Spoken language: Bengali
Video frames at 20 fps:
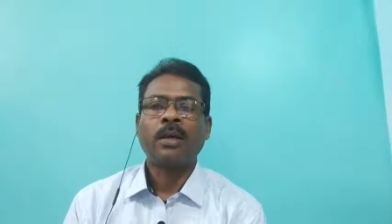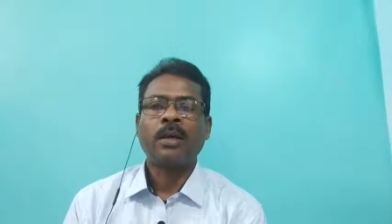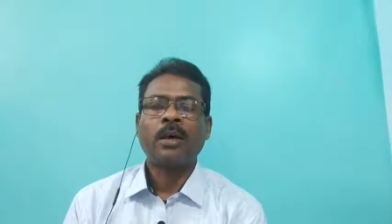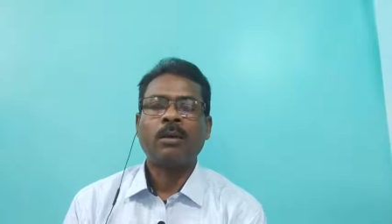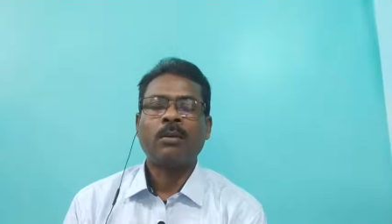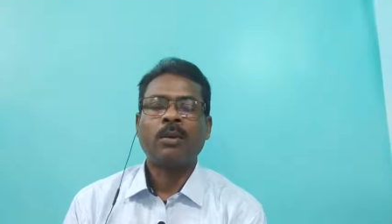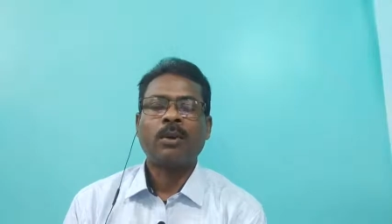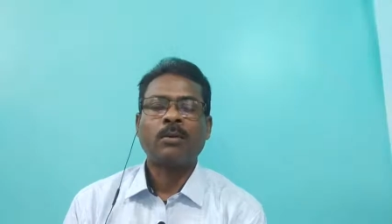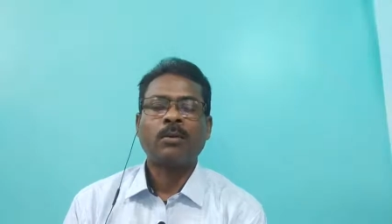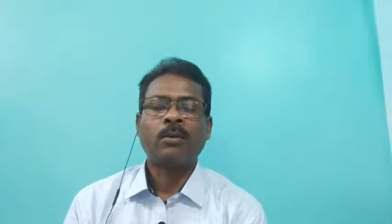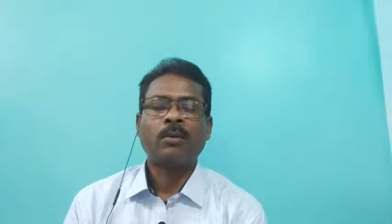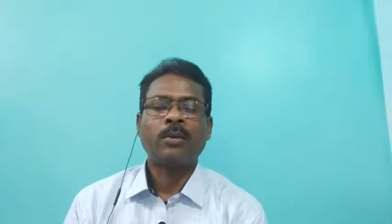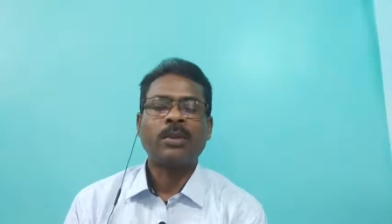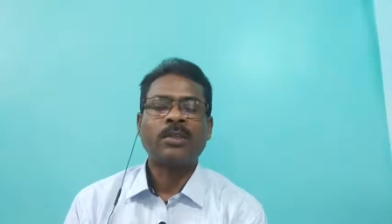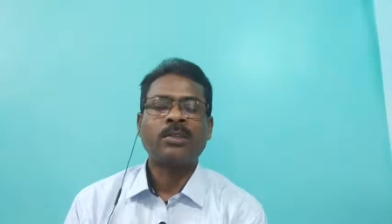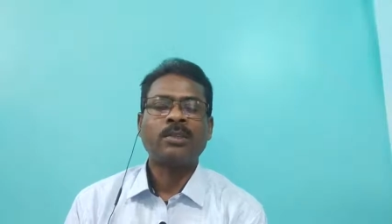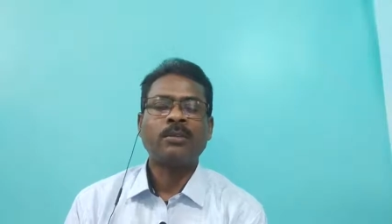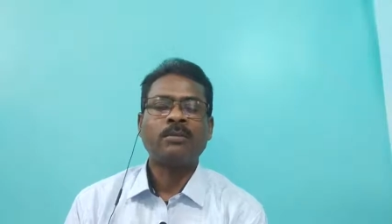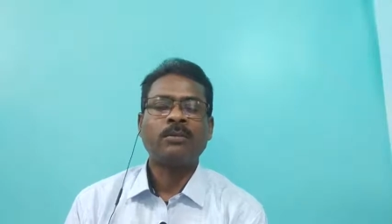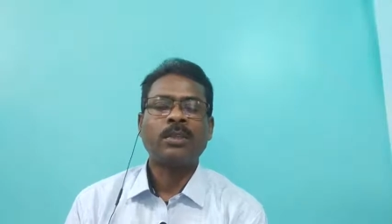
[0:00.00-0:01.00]
আমরা কোনো
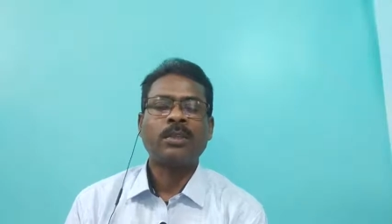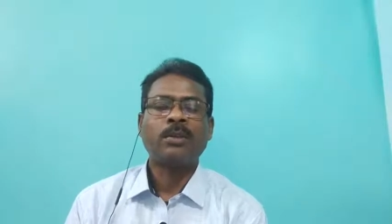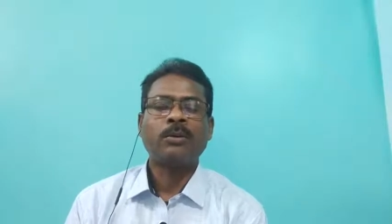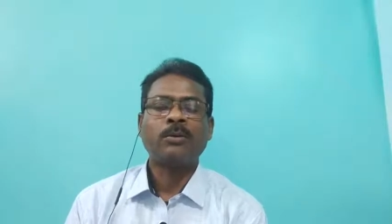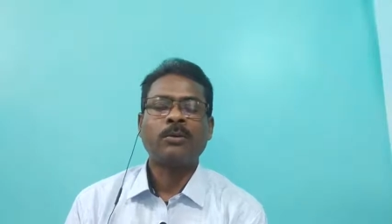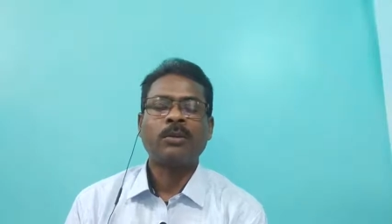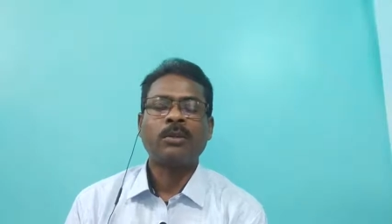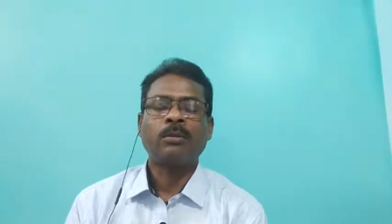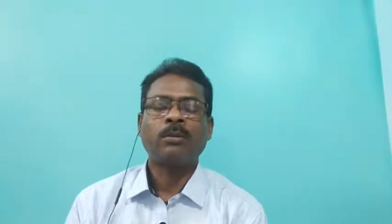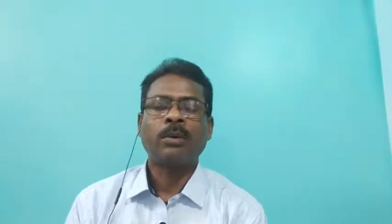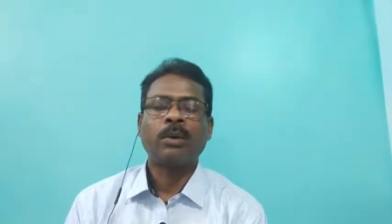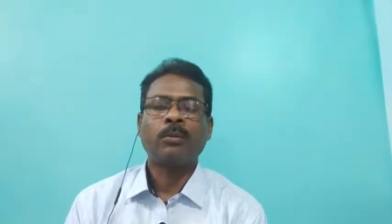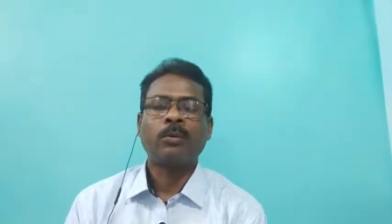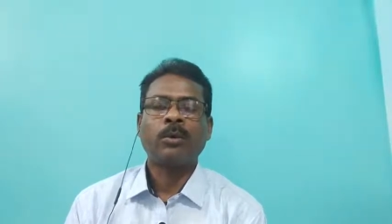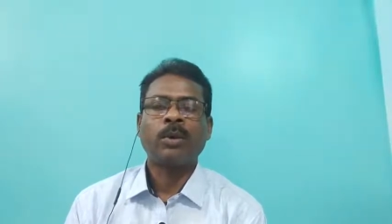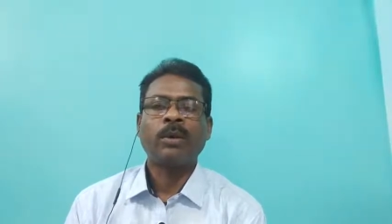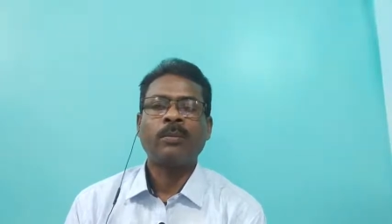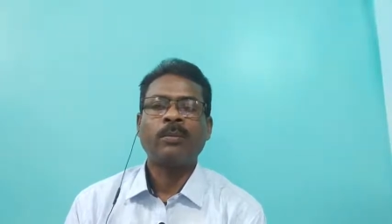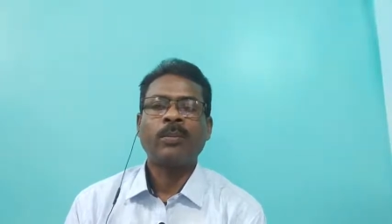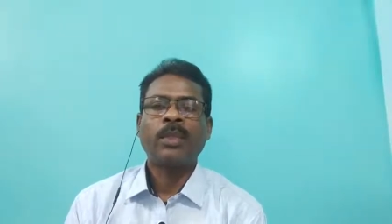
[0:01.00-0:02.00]
প্রেসক্রিপশানই করতে পারবো
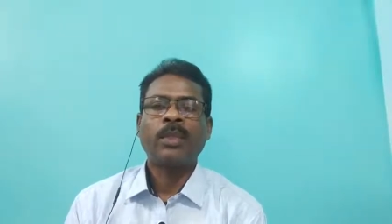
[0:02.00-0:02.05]
না